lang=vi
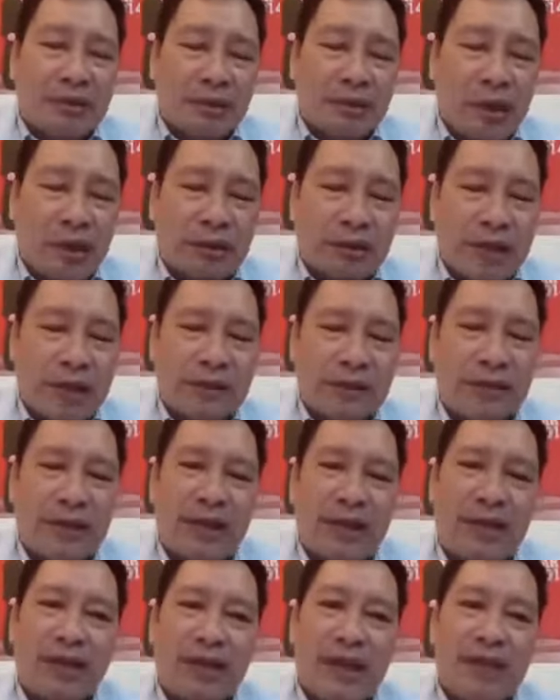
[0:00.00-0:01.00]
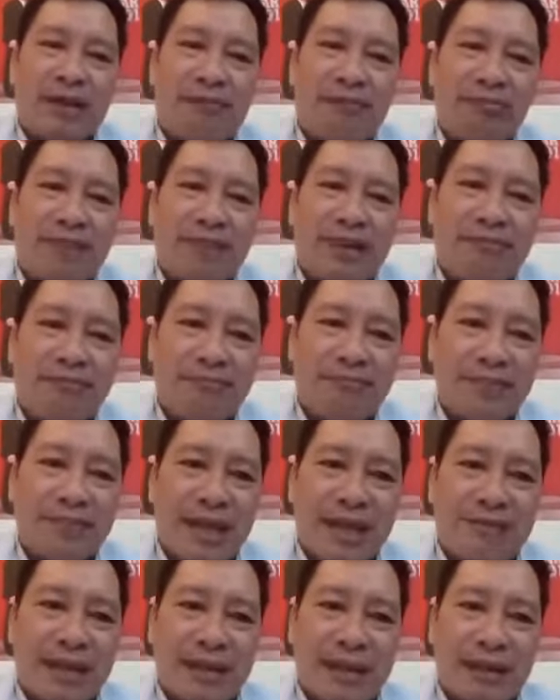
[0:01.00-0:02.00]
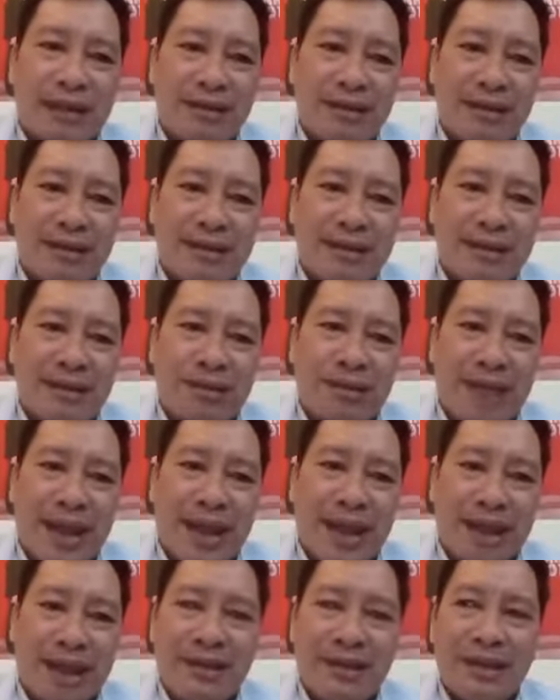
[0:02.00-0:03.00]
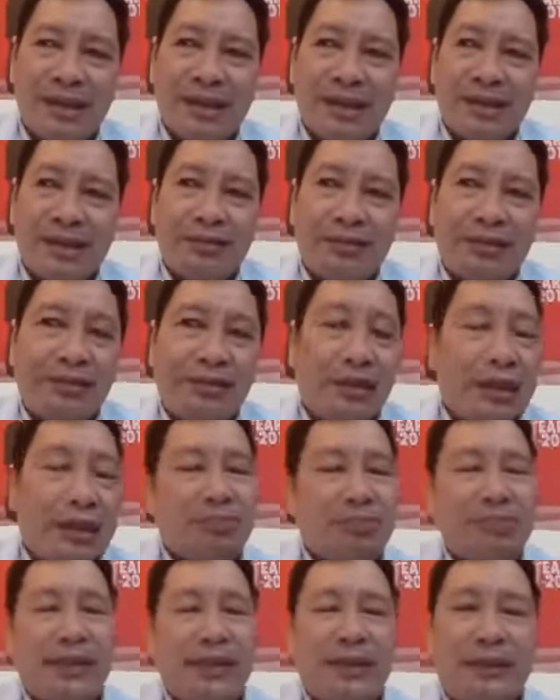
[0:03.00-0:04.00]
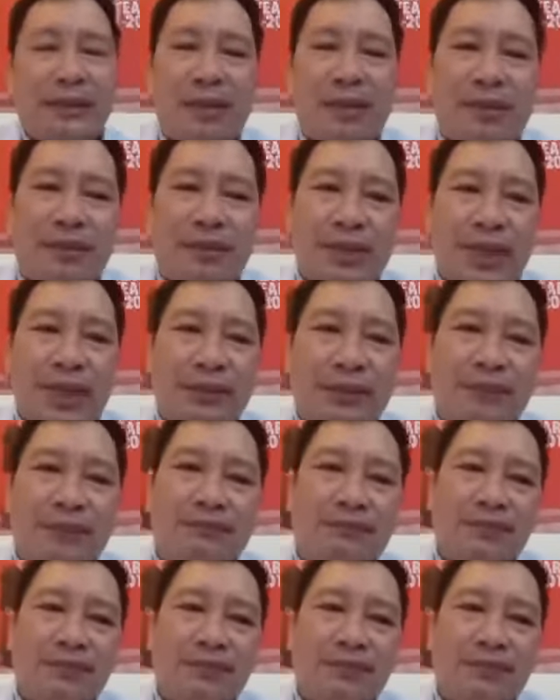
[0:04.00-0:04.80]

toàn thân thì lâu ngày không tắm da mặt lâu ngày mà chúng ta không tẩy tế bào chết